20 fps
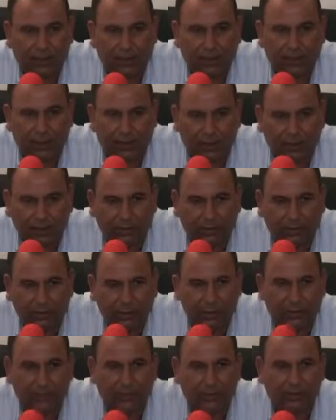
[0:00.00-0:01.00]
انا ما
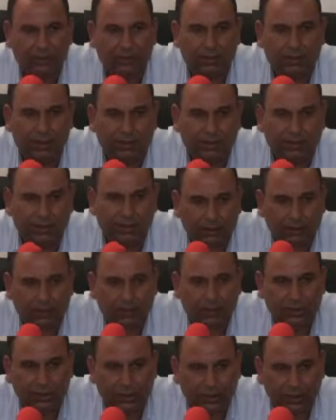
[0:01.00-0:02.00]
نعرفوش كاع حتى المعرفه
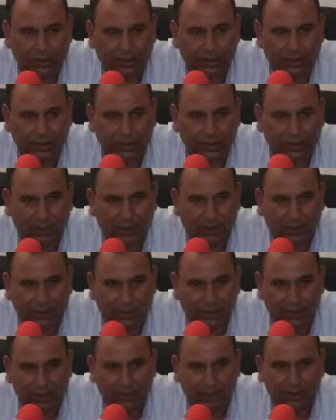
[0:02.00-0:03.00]
باش يجي للدار
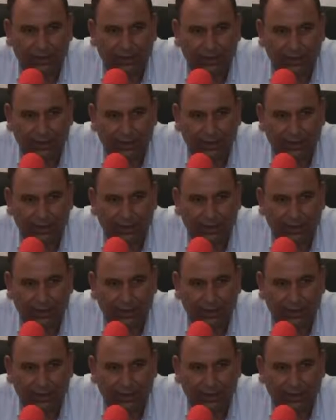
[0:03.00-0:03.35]
ديالي